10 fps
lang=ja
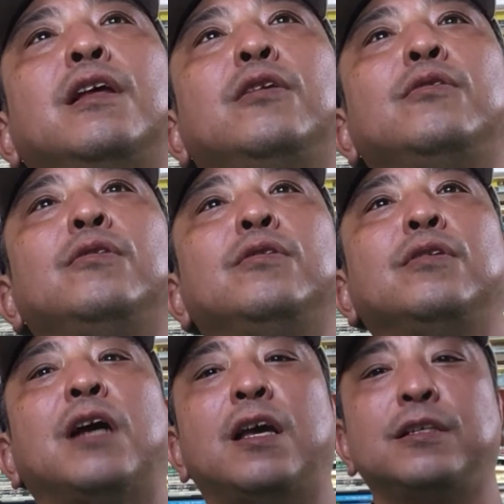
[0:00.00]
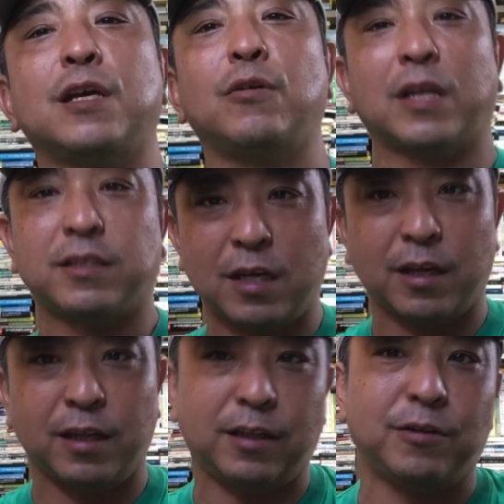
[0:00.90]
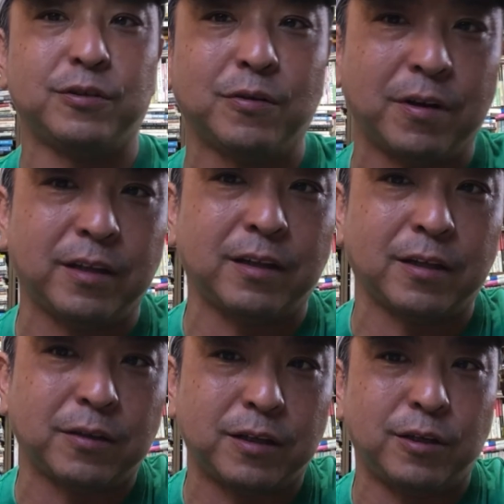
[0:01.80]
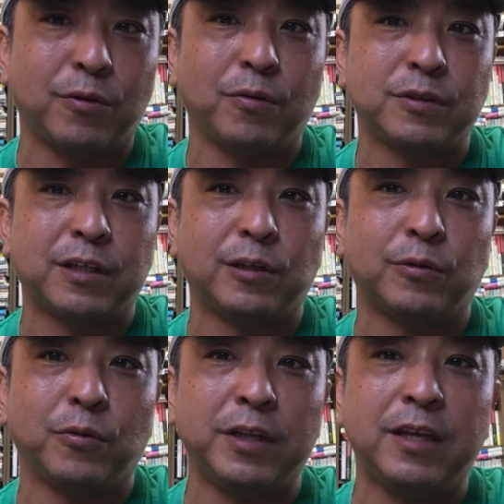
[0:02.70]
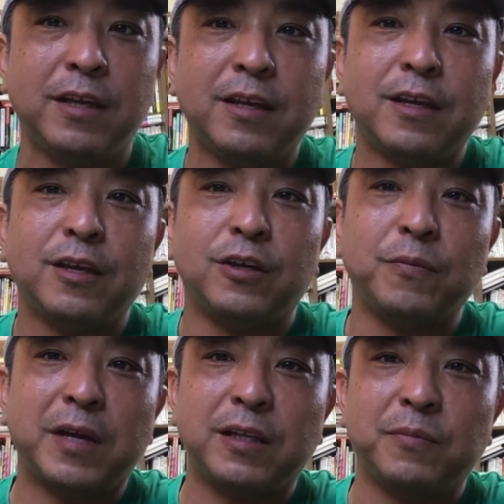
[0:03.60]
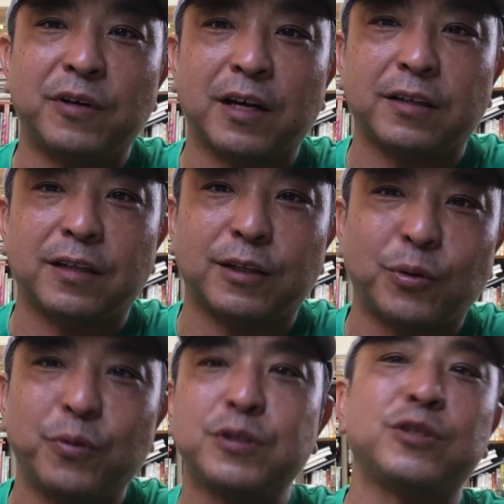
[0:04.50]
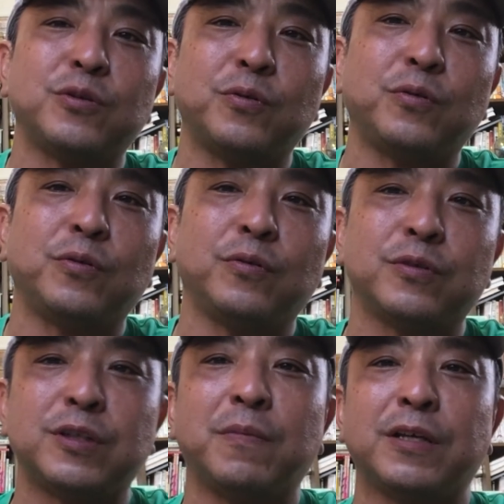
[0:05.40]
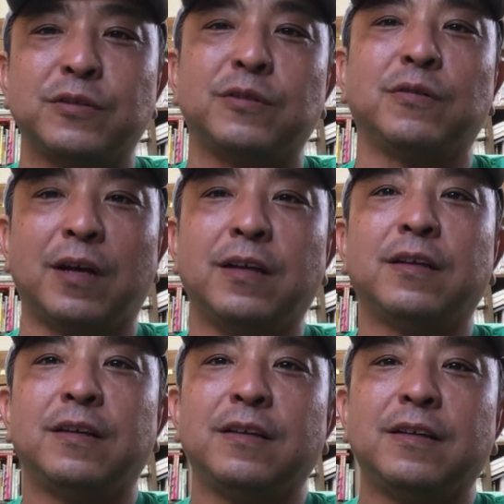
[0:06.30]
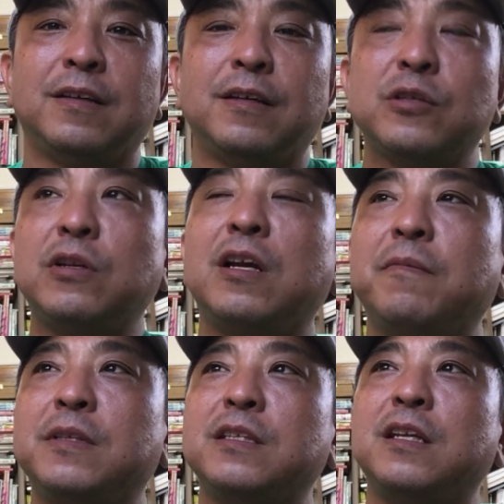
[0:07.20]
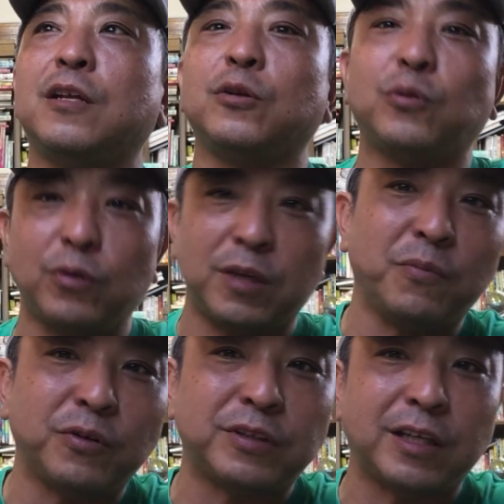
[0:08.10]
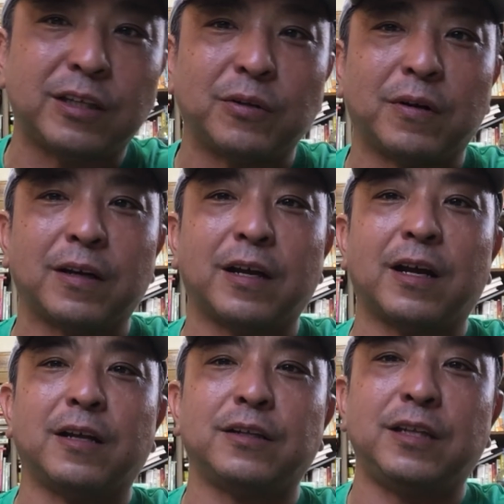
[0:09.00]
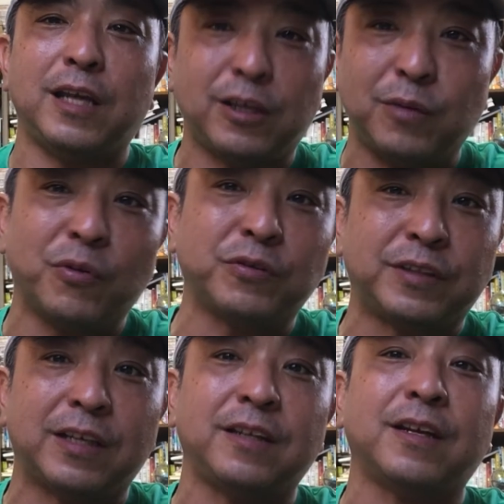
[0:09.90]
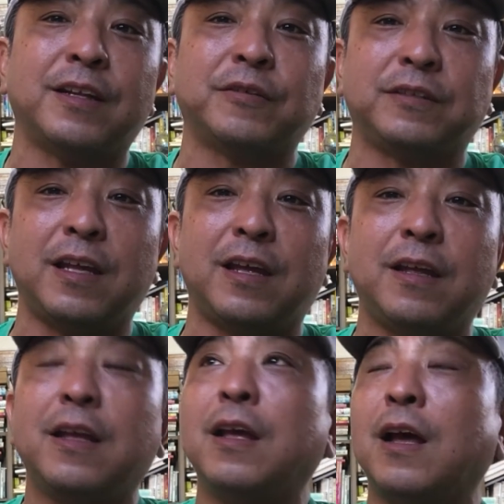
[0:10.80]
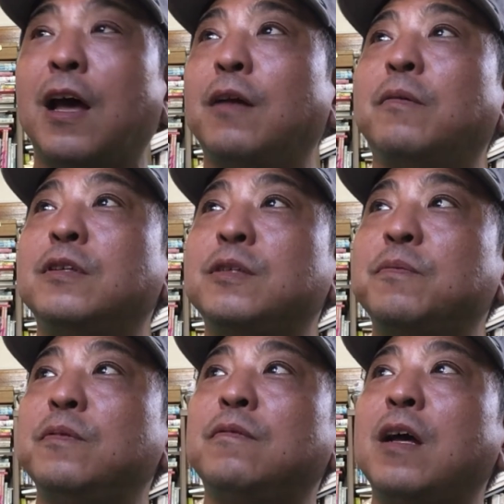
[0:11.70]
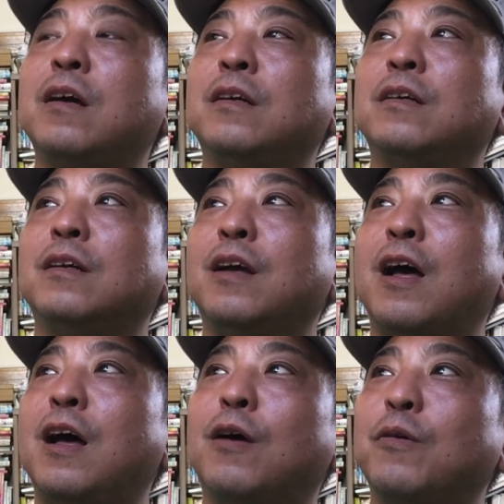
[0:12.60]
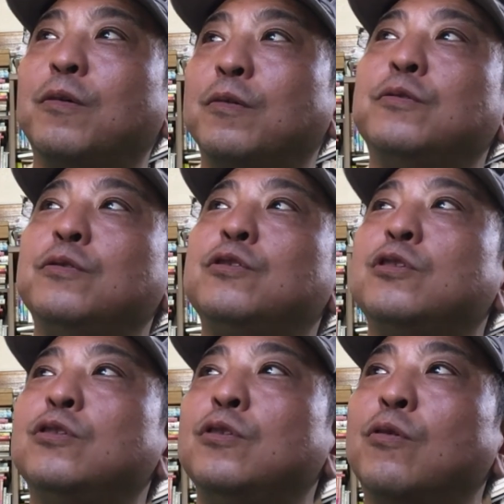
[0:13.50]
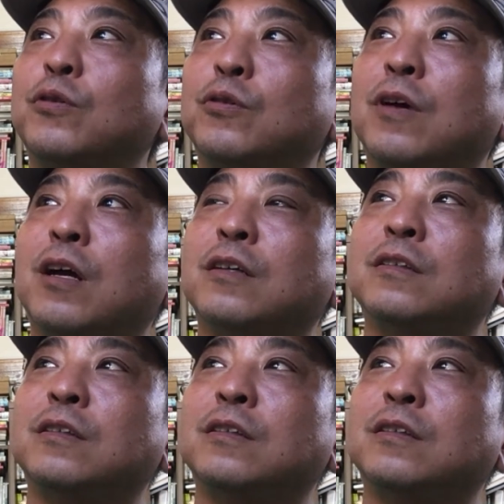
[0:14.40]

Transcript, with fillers: ていう会社を立ち上げてる人がいた企業をしてるとこに夢に向かって投資をしますとかそれは別にあの投機目的とか利益目的ではなくてあ自分はあ宇宙のことが